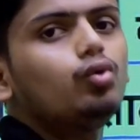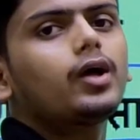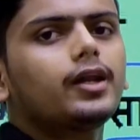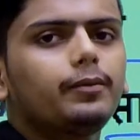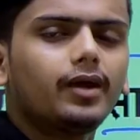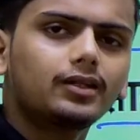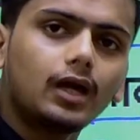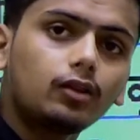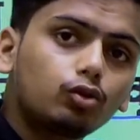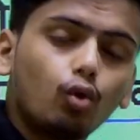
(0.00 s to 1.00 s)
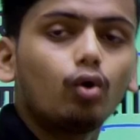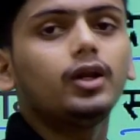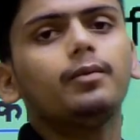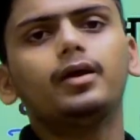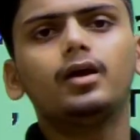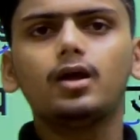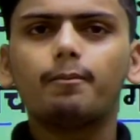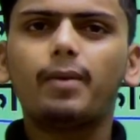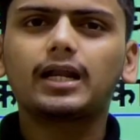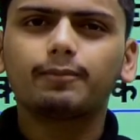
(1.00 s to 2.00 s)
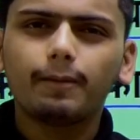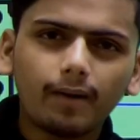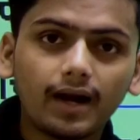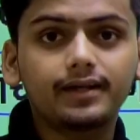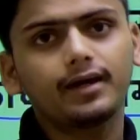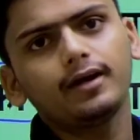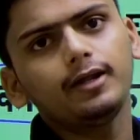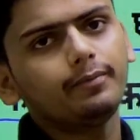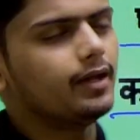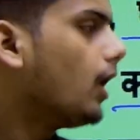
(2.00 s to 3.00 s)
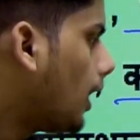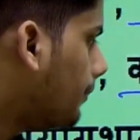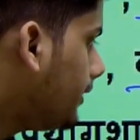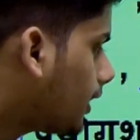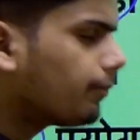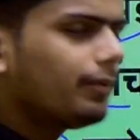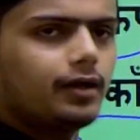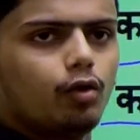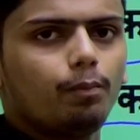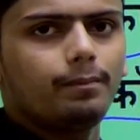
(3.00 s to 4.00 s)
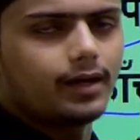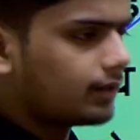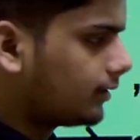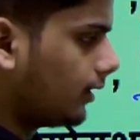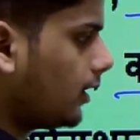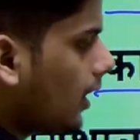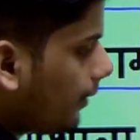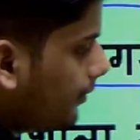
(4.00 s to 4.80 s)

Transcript: करने में अर्थात तोड़ने में पार्ट बाय पार्ट करने में कर्म के रूप में करते हैं अभी